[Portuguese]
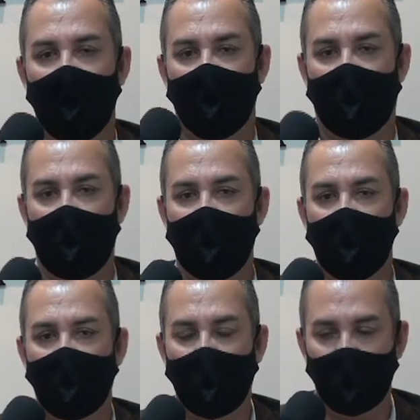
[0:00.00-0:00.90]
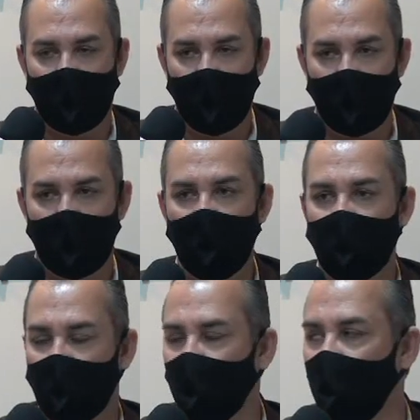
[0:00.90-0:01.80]
para poder
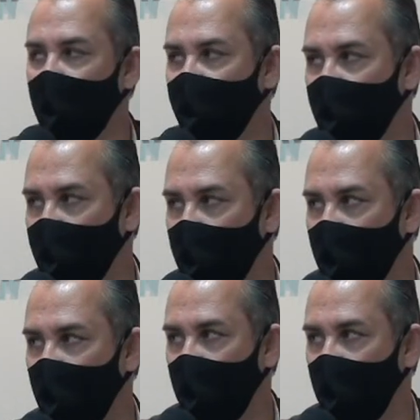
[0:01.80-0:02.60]
sobreviver.